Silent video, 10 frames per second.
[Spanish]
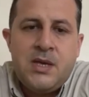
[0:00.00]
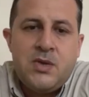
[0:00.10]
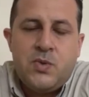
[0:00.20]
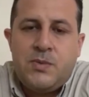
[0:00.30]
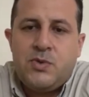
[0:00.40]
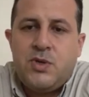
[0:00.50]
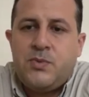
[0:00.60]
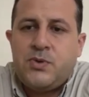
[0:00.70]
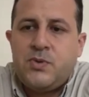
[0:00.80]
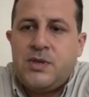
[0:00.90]
Tuvimos la
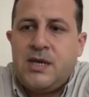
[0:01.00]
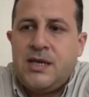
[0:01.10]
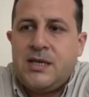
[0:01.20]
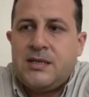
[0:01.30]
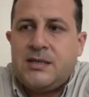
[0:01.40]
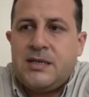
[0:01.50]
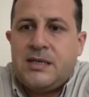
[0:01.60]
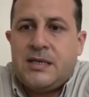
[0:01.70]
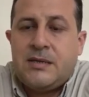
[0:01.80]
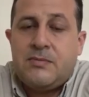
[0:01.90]
oportunidad
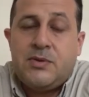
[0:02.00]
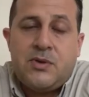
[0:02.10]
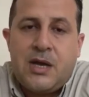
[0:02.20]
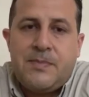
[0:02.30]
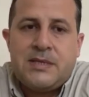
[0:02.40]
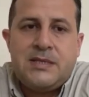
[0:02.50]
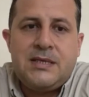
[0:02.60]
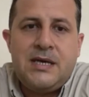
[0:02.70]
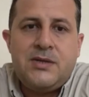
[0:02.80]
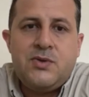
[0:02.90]
de bueno,
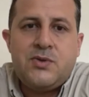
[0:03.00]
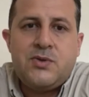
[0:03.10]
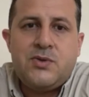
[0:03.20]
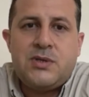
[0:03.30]
capacitarnos,